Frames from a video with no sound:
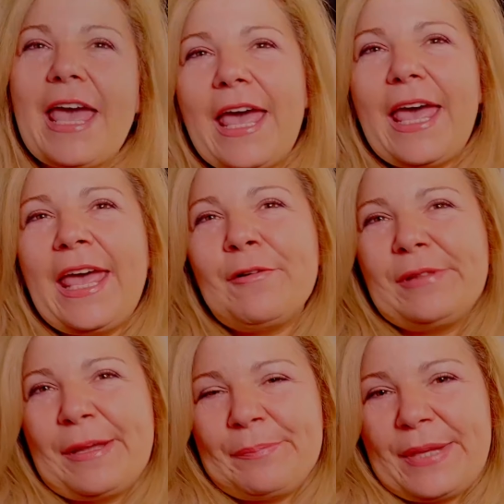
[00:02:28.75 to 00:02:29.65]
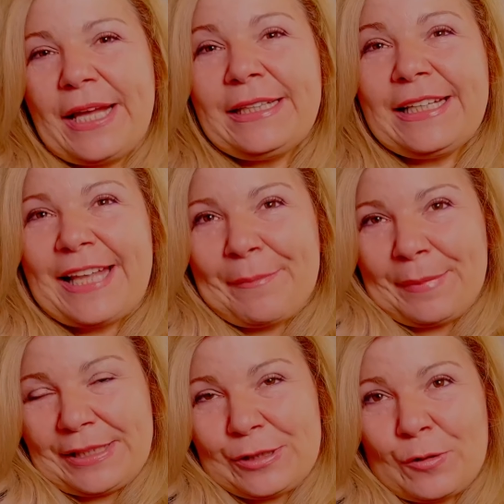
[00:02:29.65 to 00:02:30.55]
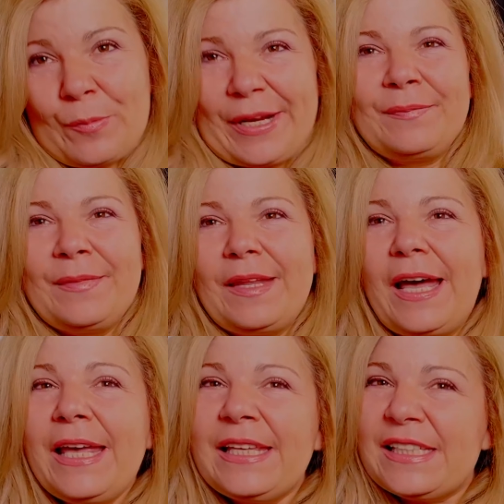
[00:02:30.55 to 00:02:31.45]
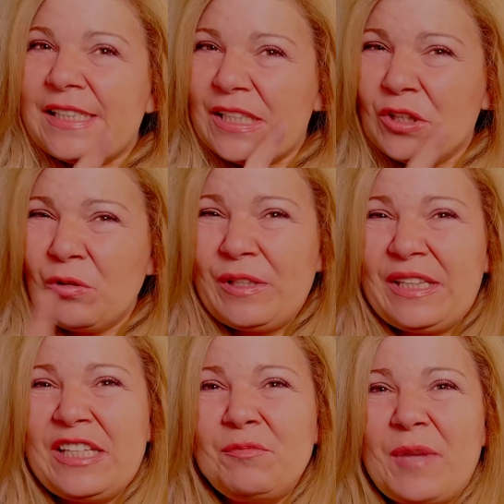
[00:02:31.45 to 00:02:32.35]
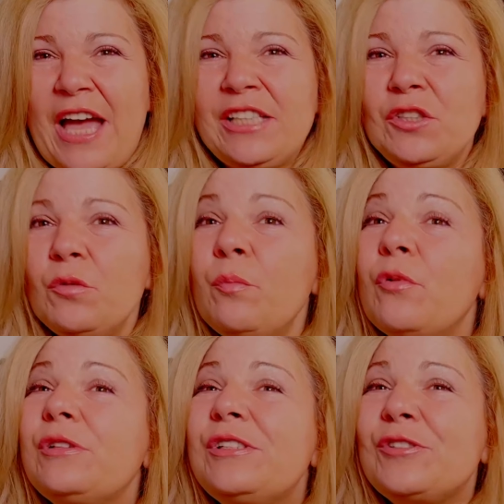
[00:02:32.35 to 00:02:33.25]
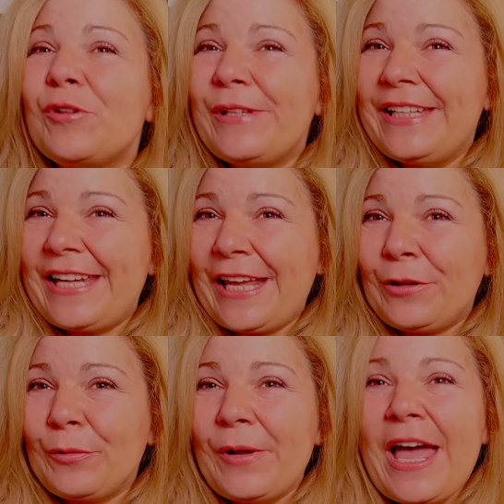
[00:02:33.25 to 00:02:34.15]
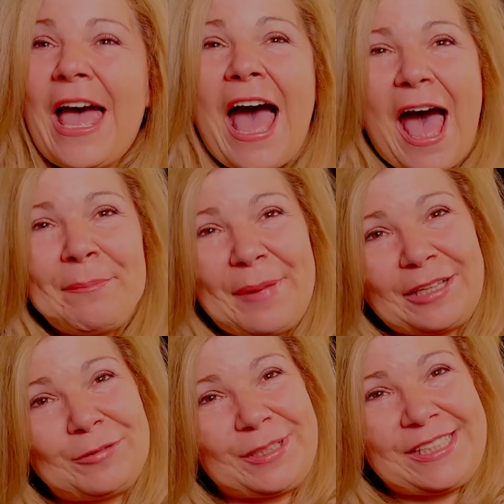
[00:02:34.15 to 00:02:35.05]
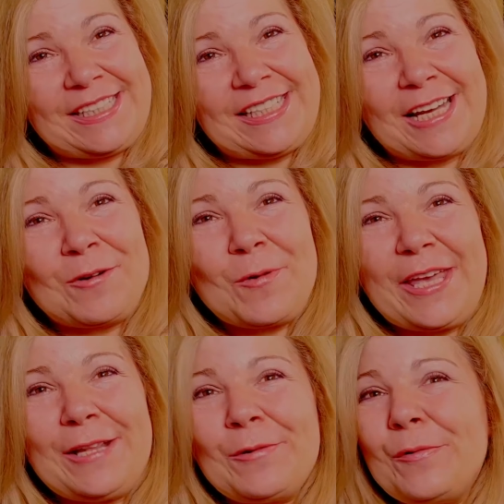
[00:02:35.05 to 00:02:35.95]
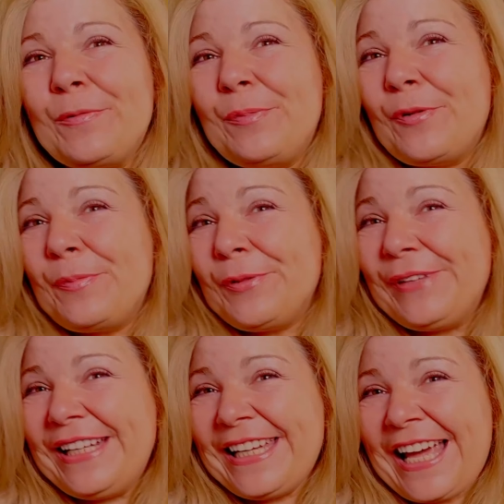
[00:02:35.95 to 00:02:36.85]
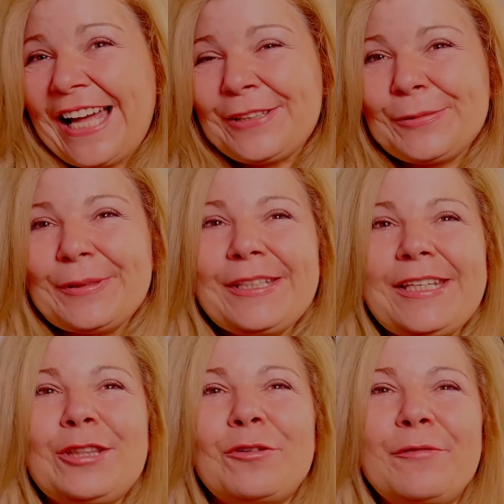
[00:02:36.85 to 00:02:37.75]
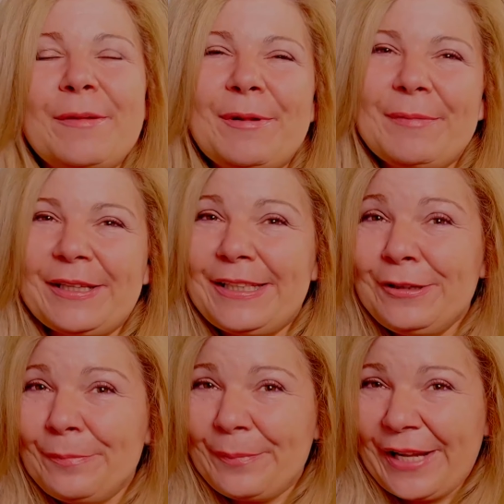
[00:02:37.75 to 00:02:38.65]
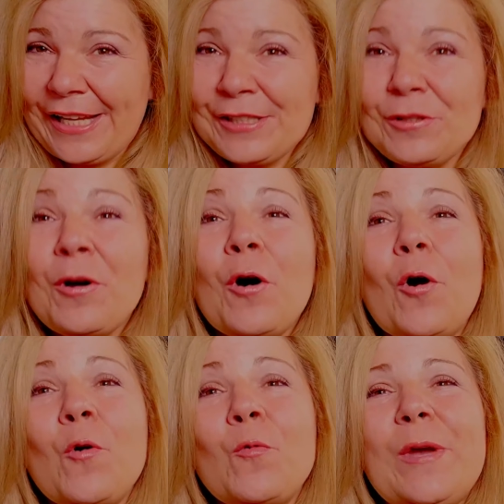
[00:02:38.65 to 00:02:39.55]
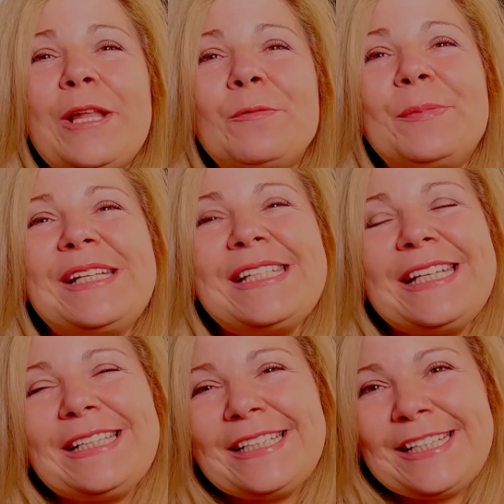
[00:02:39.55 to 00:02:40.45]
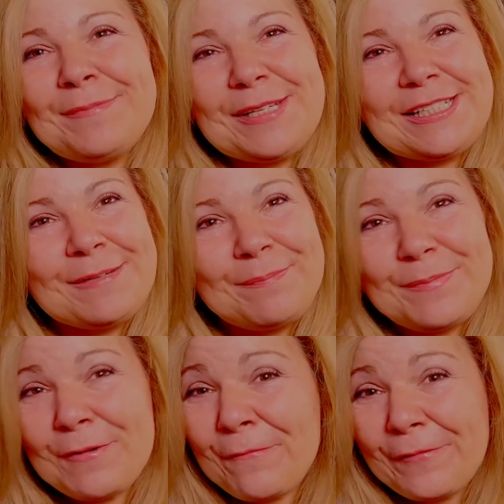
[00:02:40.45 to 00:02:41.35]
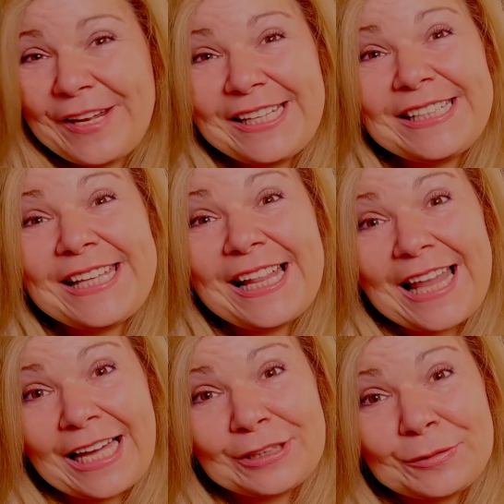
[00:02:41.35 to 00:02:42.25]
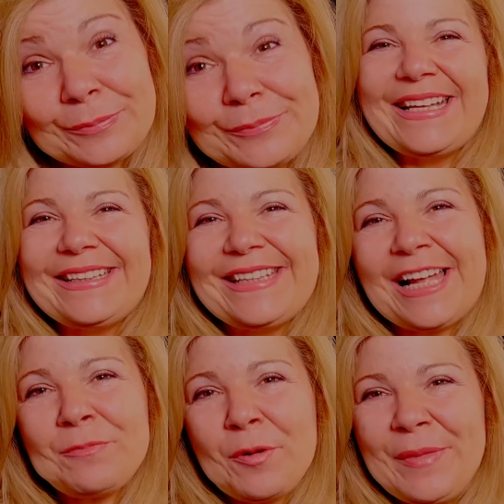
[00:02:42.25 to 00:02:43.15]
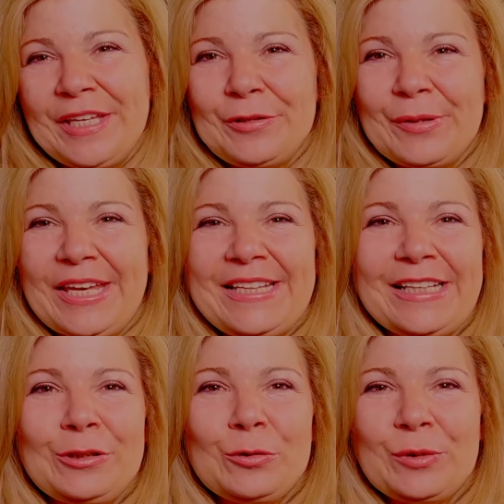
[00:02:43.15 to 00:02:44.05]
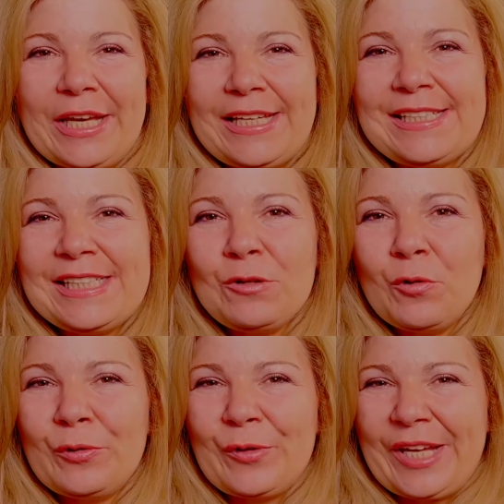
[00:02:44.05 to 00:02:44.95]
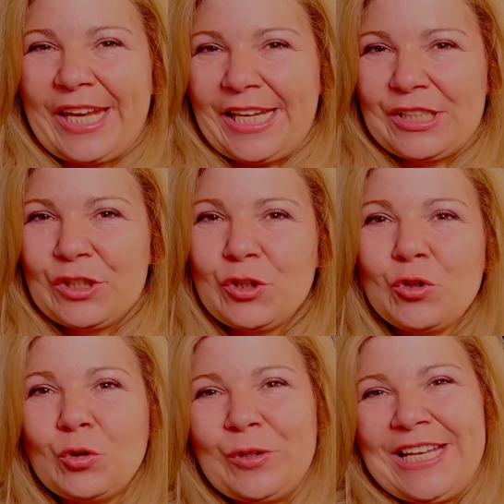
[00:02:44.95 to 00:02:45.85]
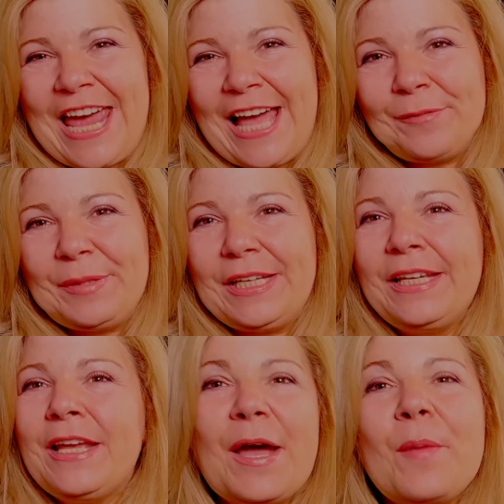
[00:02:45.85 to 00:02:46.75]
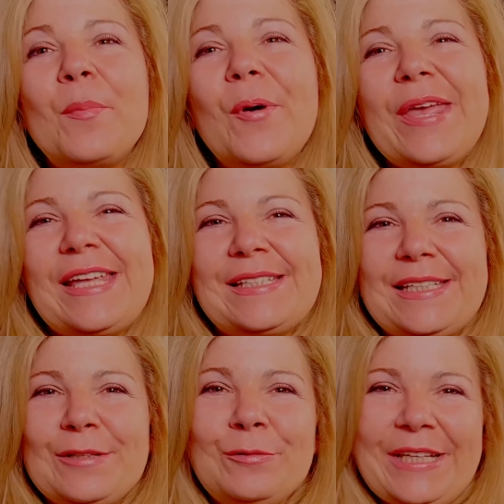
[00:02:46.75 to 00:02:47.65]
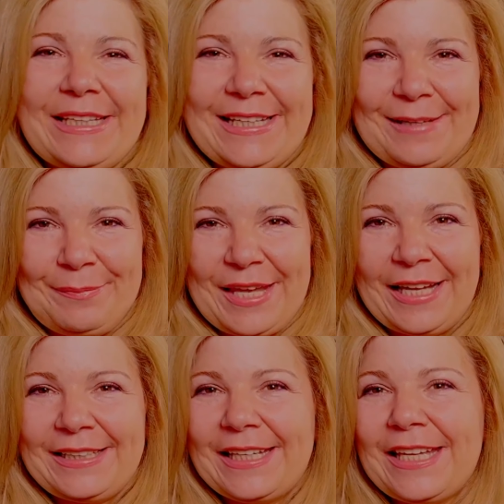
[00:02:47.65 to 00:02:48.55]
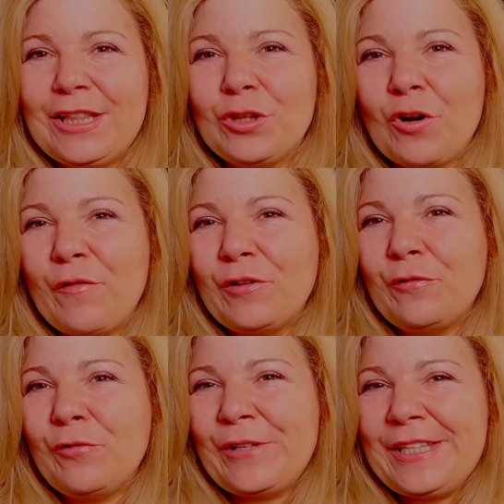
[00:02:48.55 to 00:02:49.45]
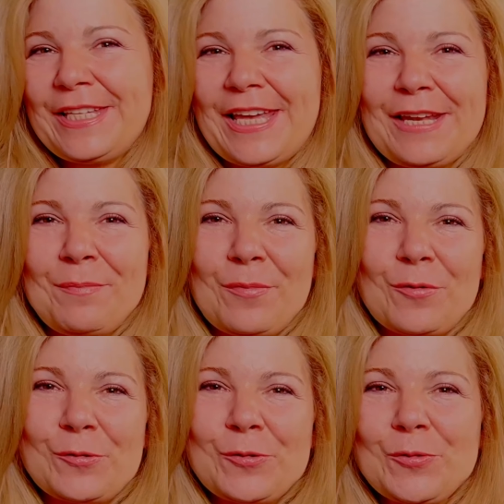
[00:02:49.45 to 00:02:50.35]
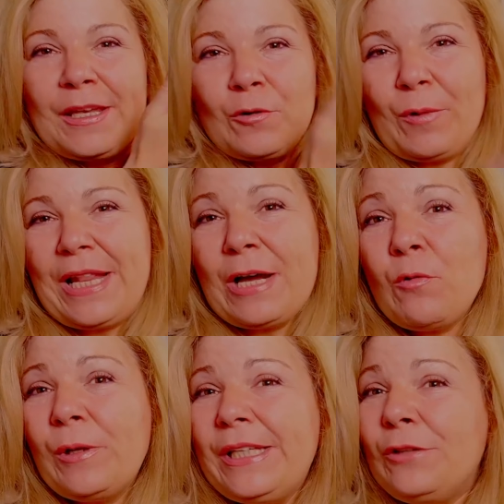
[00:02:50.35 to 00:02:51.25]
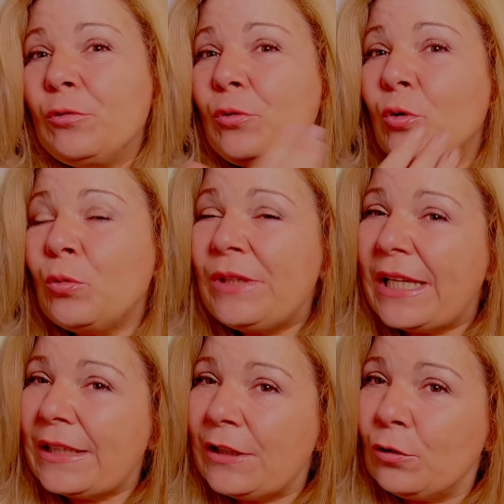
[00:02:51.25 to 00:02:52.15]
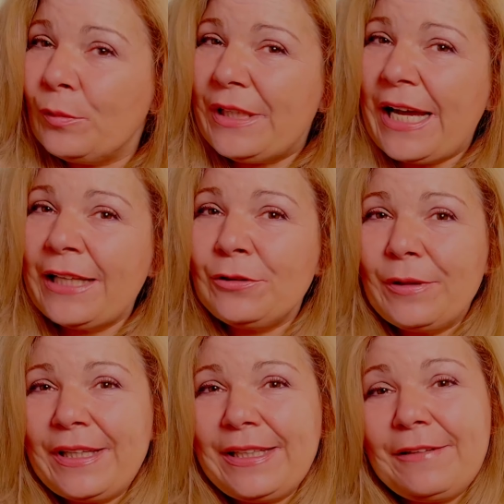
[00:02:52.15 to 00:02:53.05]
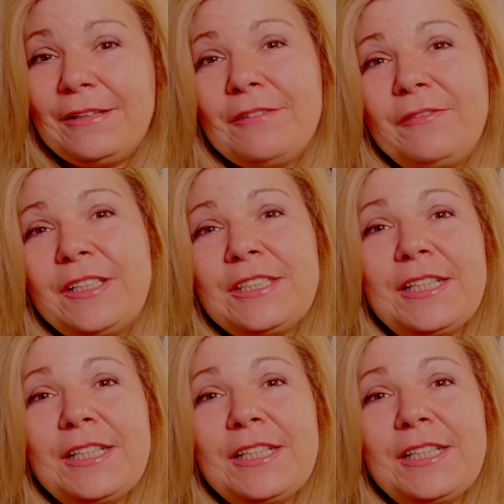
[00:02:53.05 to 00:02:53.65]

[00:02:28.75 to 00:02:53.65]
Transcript: È una pianta da mezzombra, anche se non le dispiace un po' di sole diretto, a patto che sia quello un po' più delicato che troviamo al mattino presto o quello presente nei mesi più freddi dell'anno. Dal momento che in natura il singone cresce sotto gli alberi può essere una delle piante che trovano volentieri posto in quell'angolino non tanto illuminato e di difficile